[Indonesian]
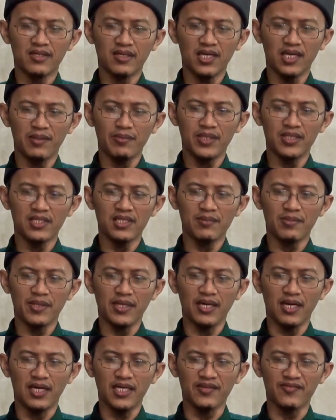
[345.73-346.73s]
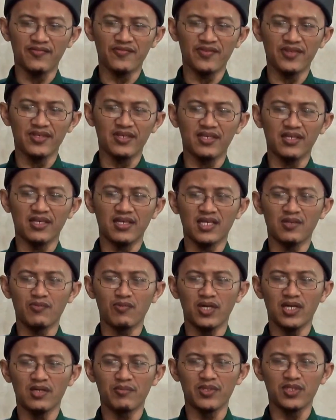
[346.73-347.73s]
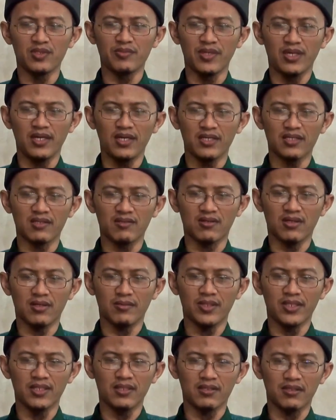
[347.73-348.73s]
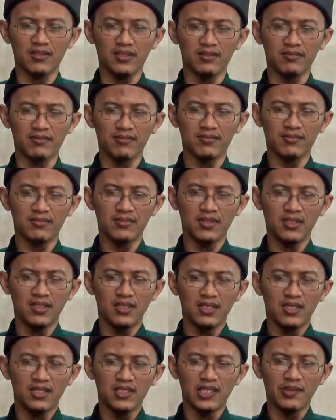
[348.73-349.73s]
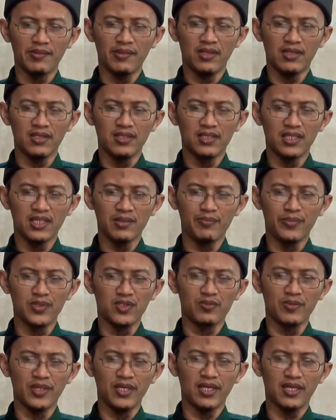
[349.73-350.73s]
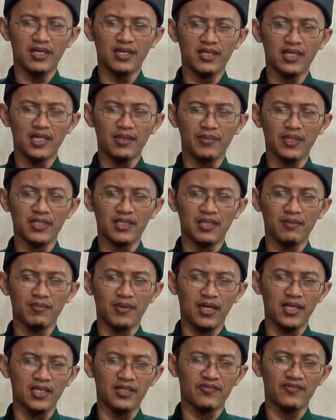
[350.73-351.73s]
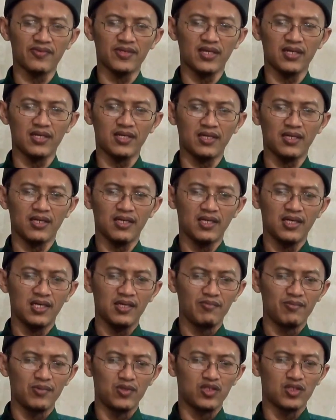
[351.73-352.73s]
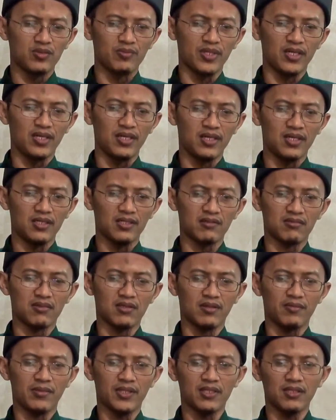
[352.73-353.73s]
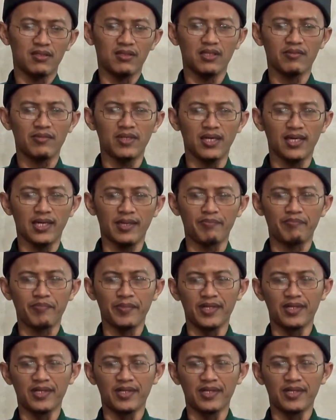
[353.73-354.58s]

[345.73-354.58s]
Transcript: Kenapa di sini pakai alif? Ya, karena bukan bismillahirrahmanirrahim. Tapi kalau di sini bismillah, kenapa tanpa alif? Karena bismillahirrahmanirrahim lengkap.